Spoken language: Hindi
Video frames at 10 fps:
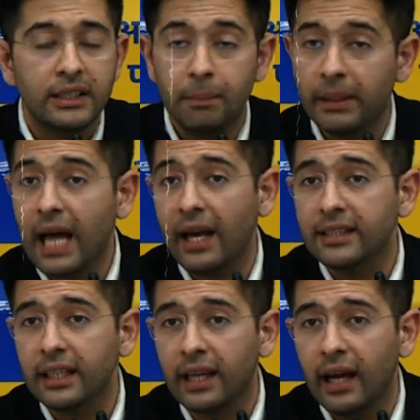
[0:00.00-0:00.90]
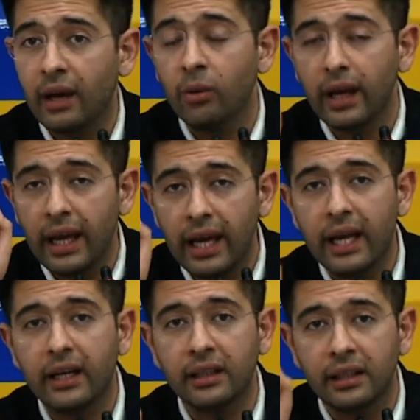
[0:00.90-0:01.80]
जिम्मेदारी से कह रहा हूं
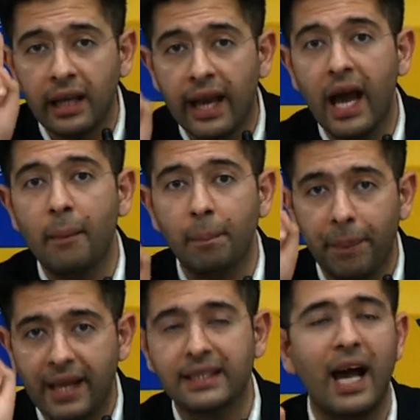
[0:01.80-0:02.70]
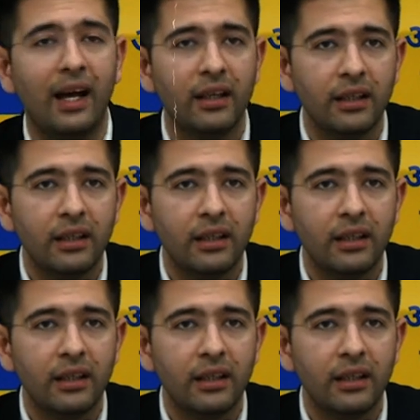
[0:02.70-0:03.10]
एक नया पैसा